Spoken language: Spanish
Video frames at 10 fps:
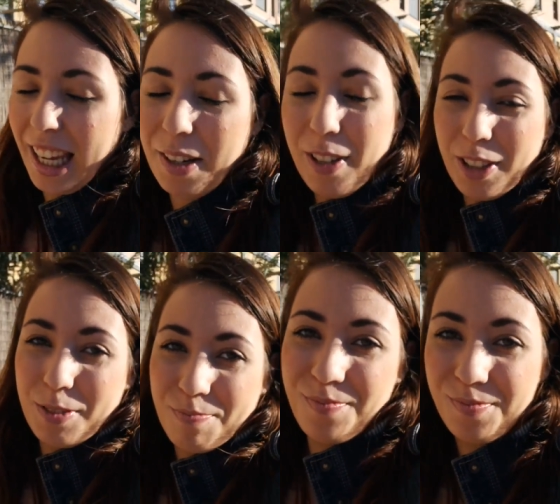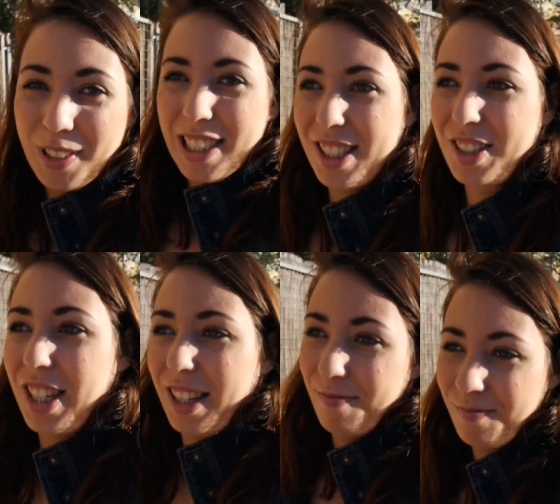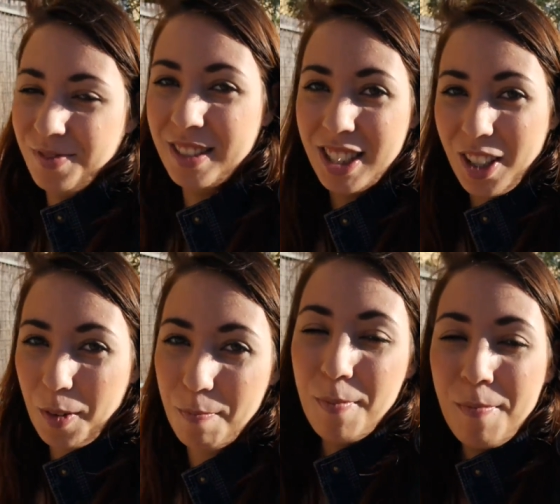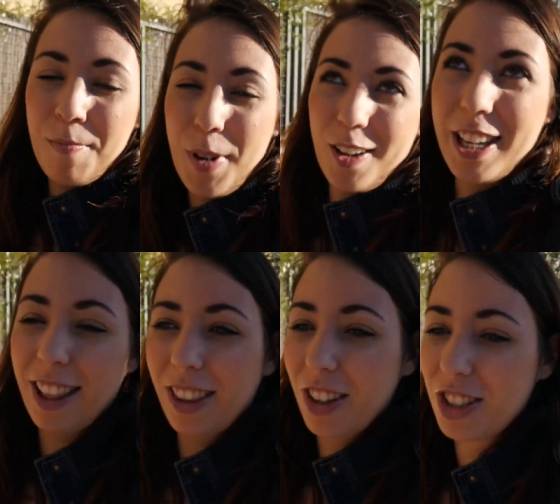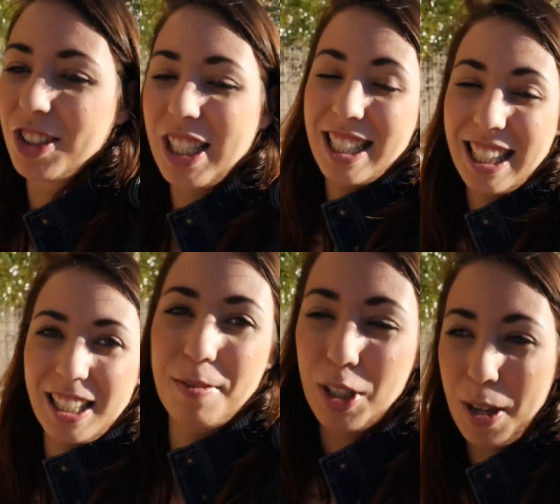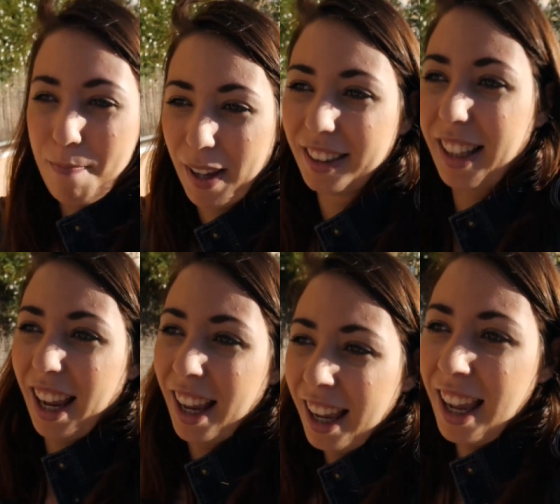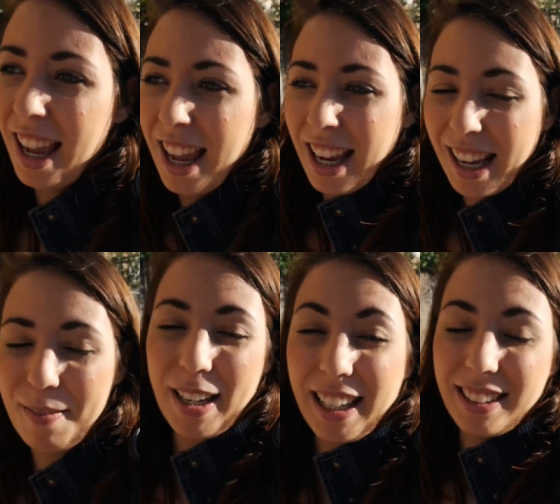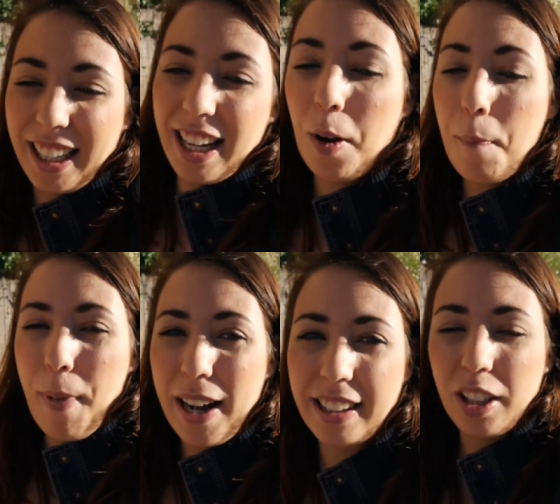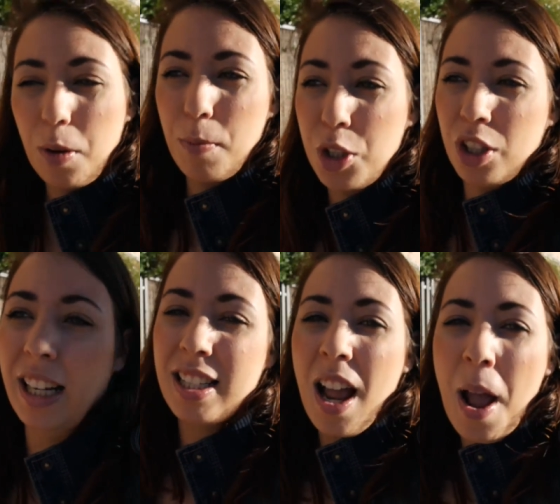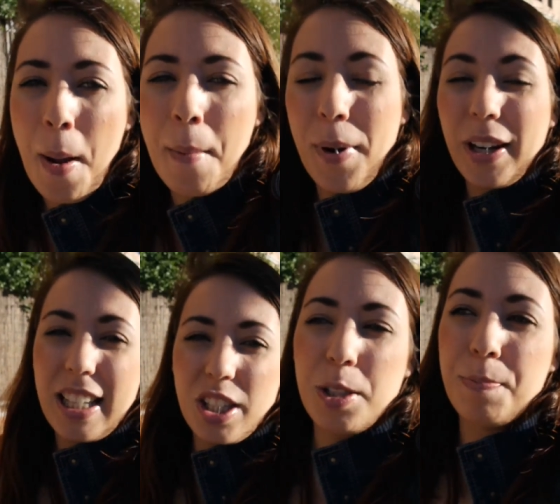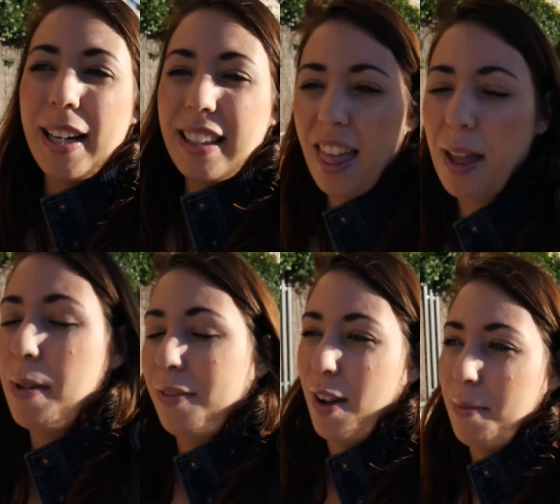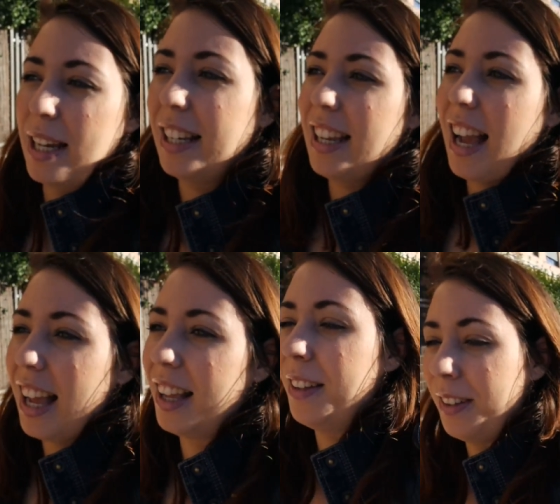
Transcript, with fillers: Y bueno, pues no sé, son proyectos, cosas que tenemos en mente, que me encantaría compartir con vosotros, porque sois parte de mi familia